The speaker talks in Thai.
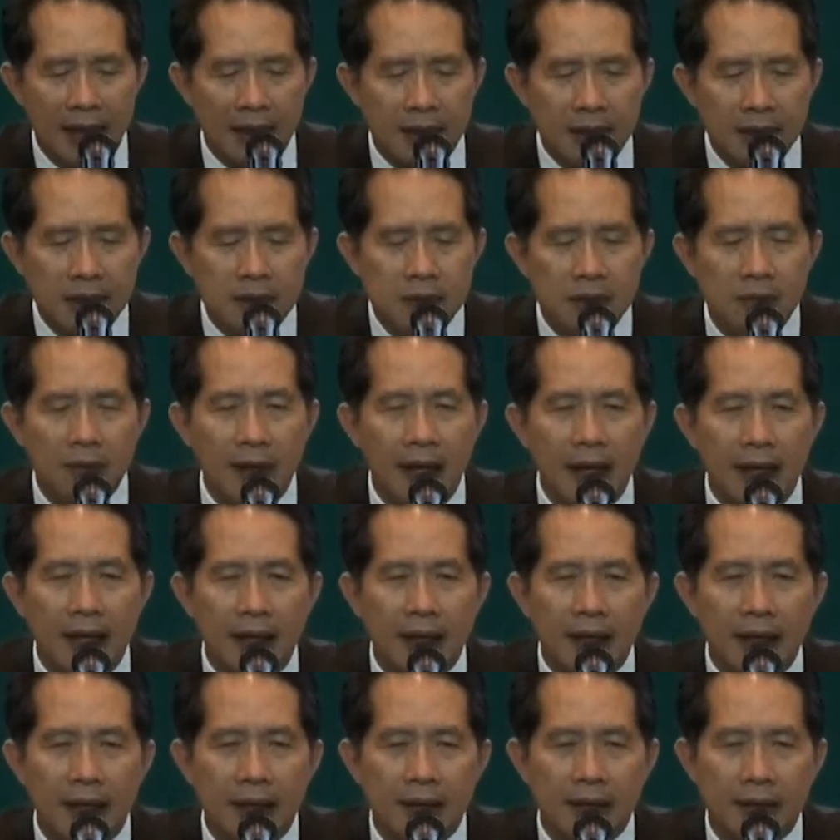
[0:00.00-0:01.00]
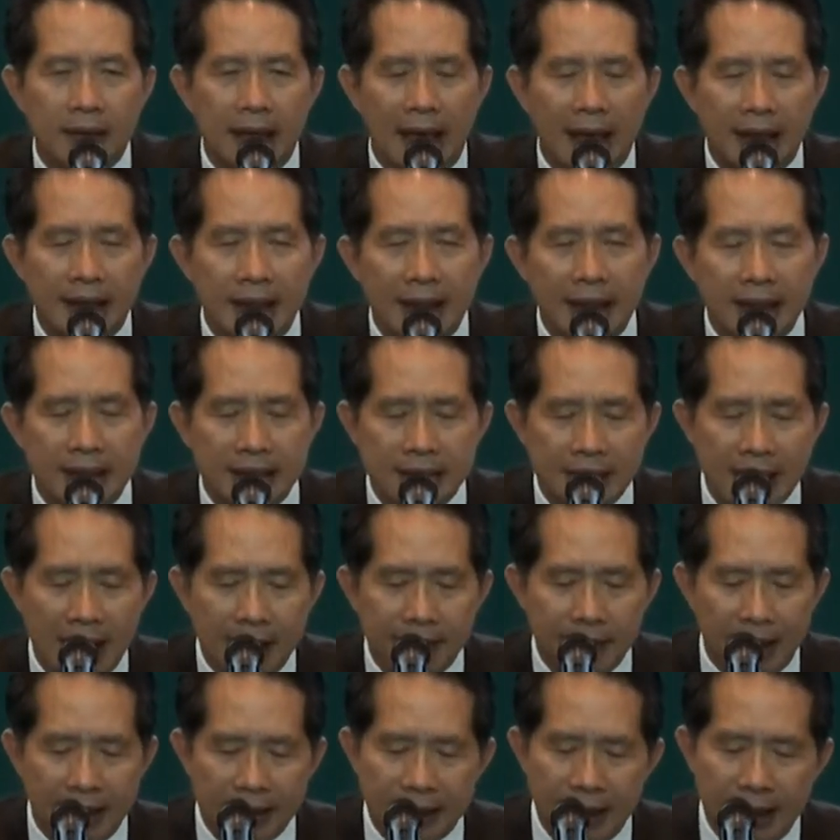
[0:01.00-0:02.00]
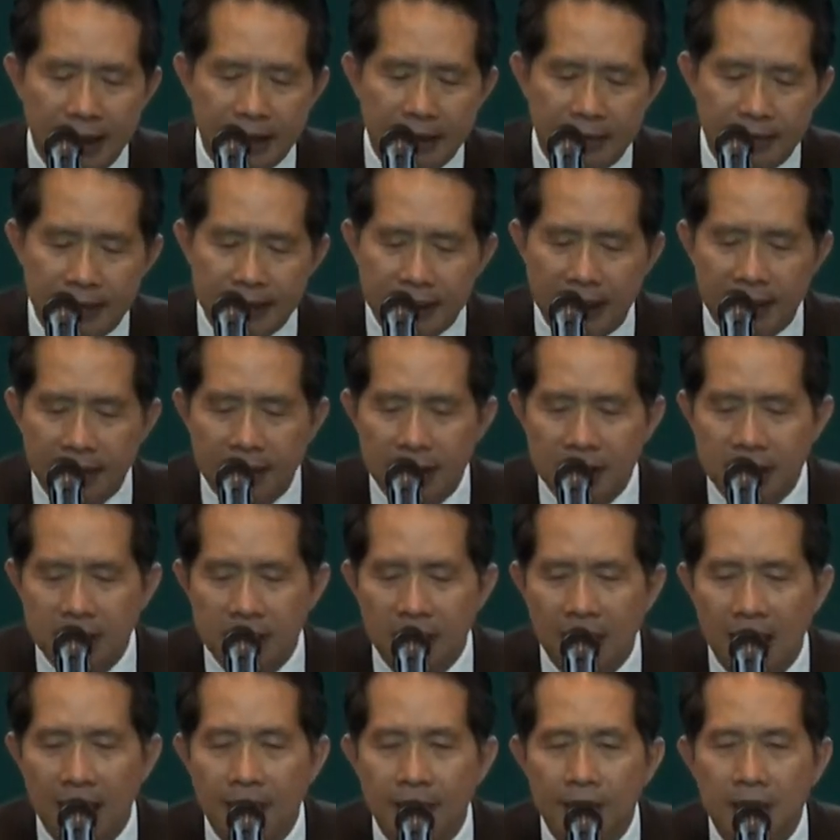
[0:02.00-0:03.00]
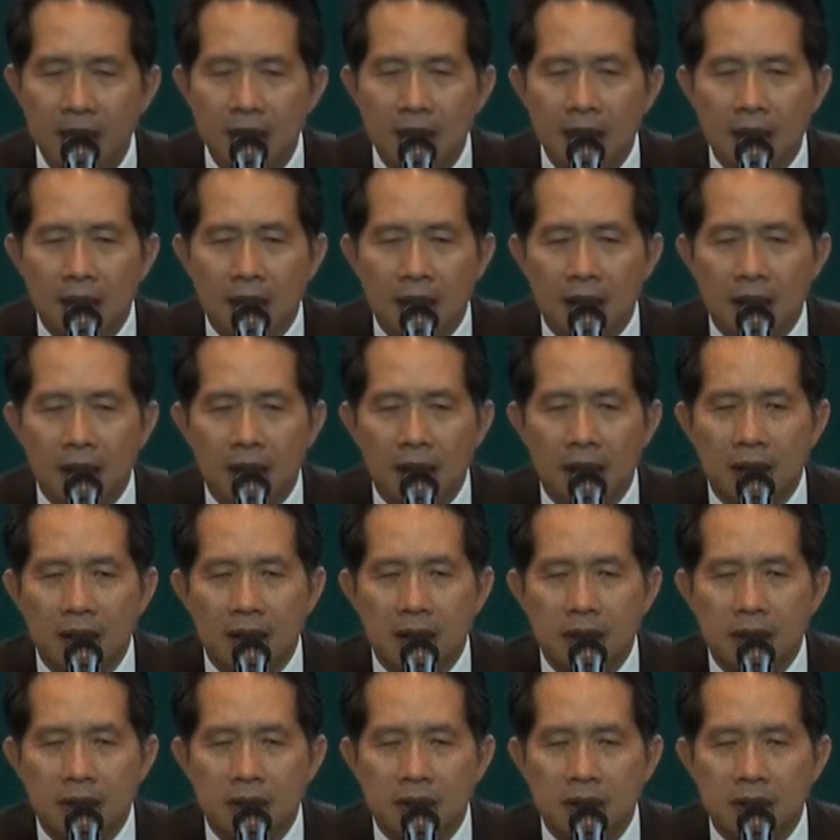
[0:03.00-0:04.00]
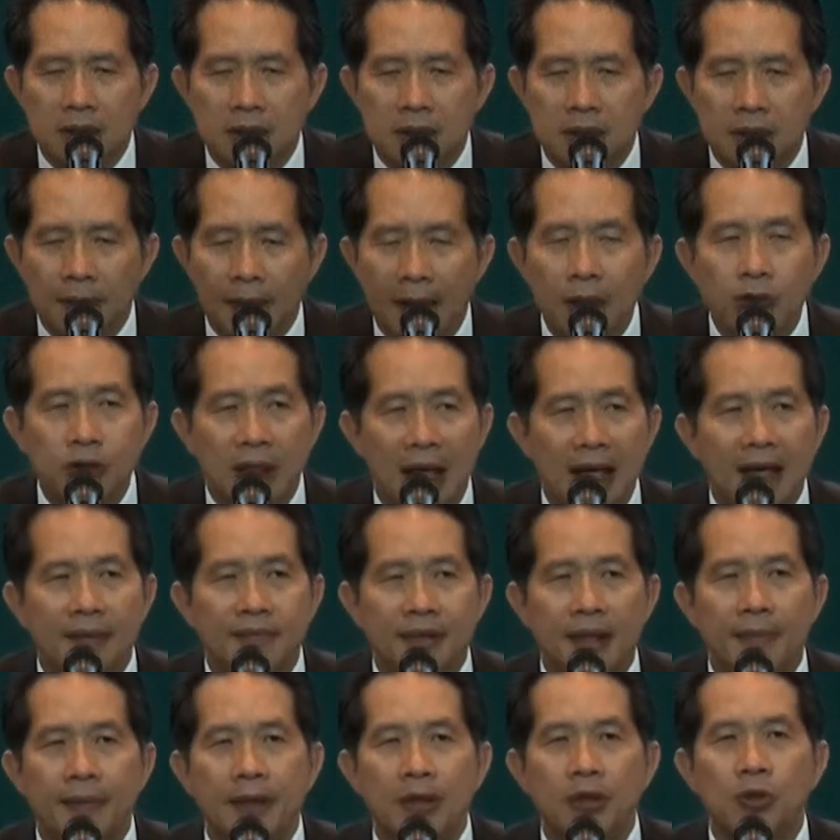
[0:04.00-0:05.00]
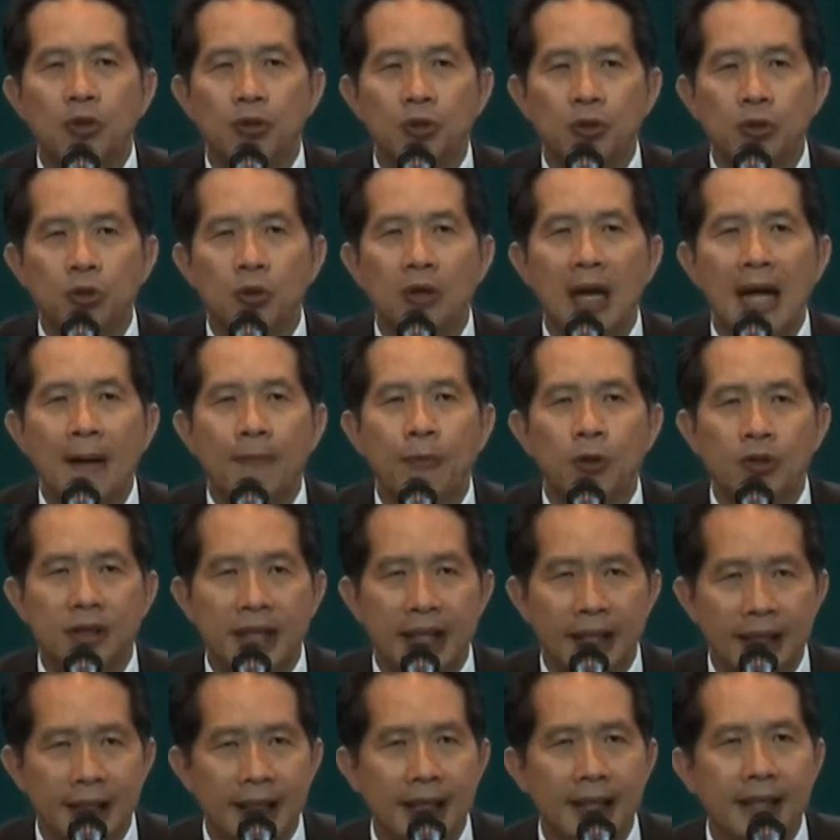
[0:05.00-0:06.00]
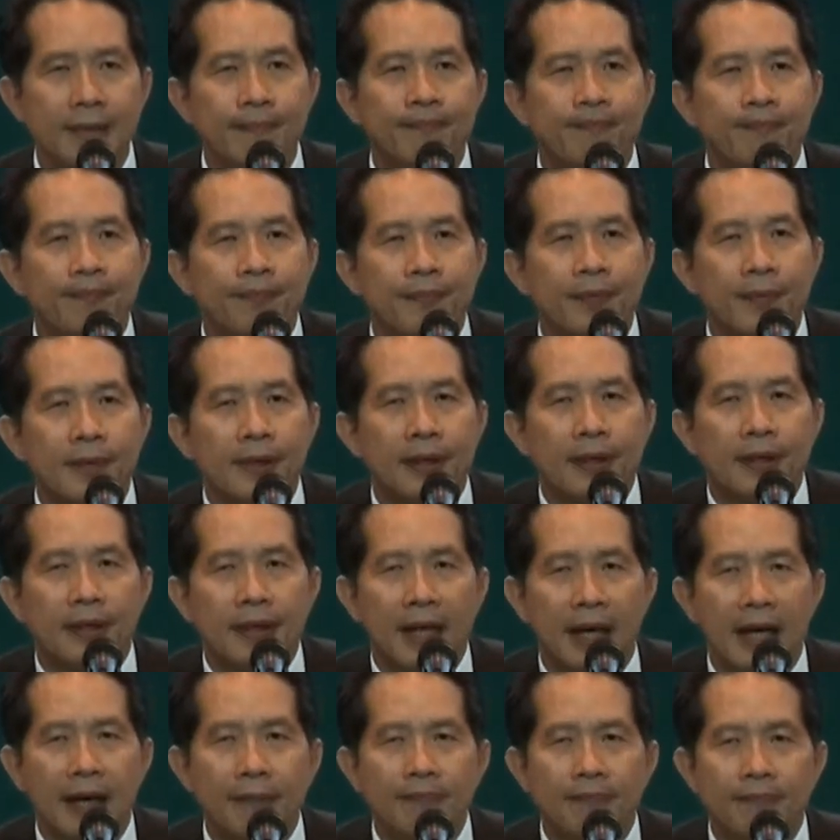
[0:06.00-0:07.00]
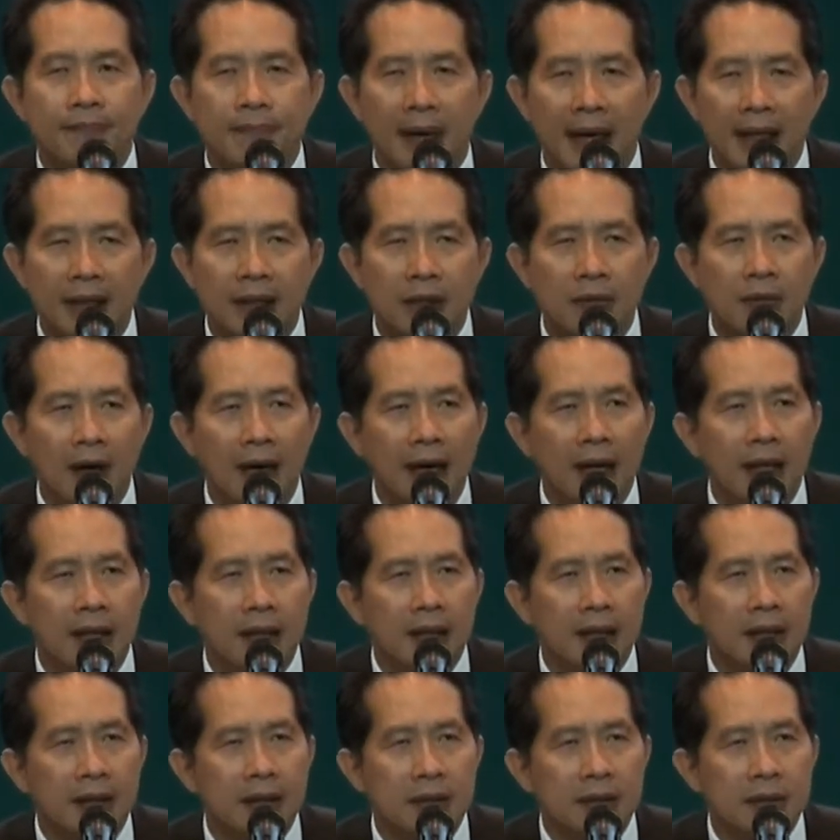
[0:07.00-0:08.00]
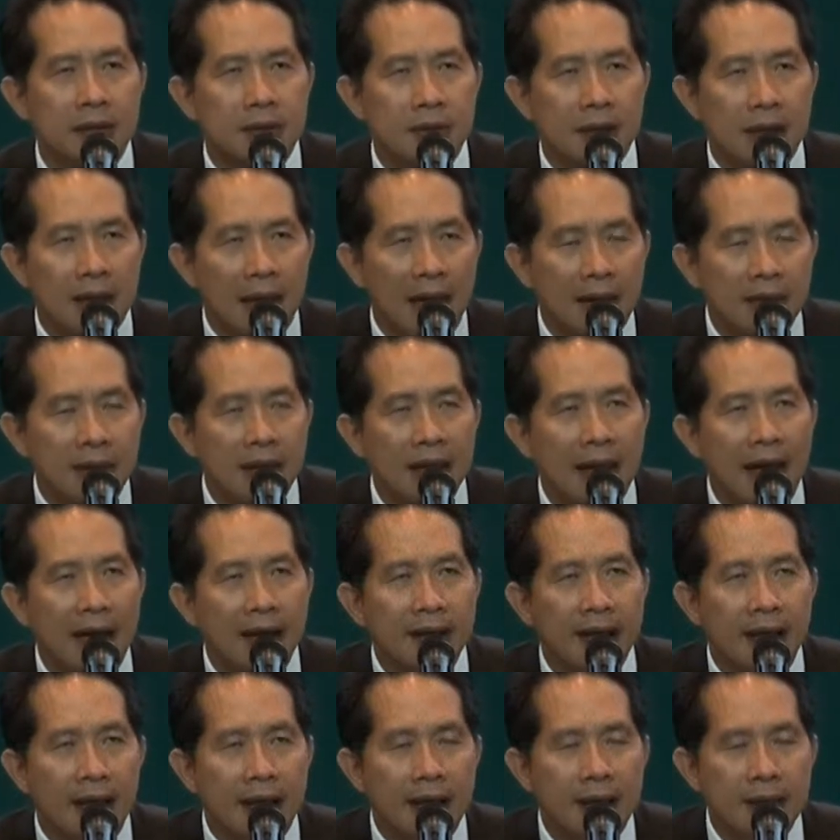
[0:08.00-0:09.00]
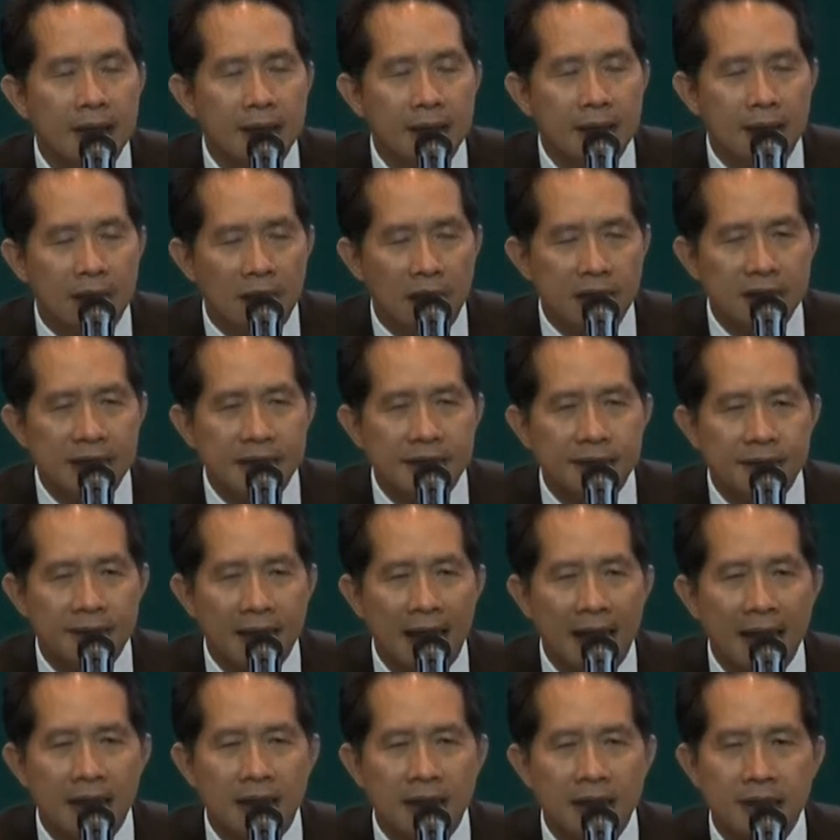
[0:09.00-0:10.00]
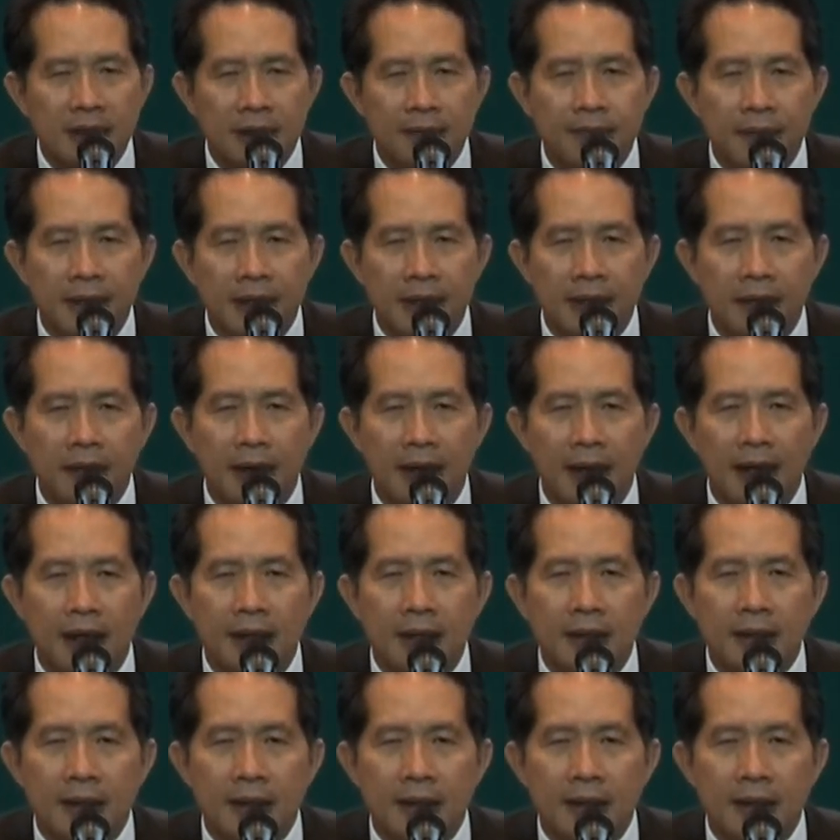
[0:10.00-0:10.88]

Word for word: หลักก็คือว่าหลายท่านอาจจะทราบหลายท่านอาจจะไม่ทราบก็คือว่า สภาอุตสาหกรรมจะเป็นคนดูแลโปรเจกต์นี้นะครับ หมายถึงว่าเราคราวที่แล้วเนี่ยร้อยี่สิบล้านก็จะมีว่า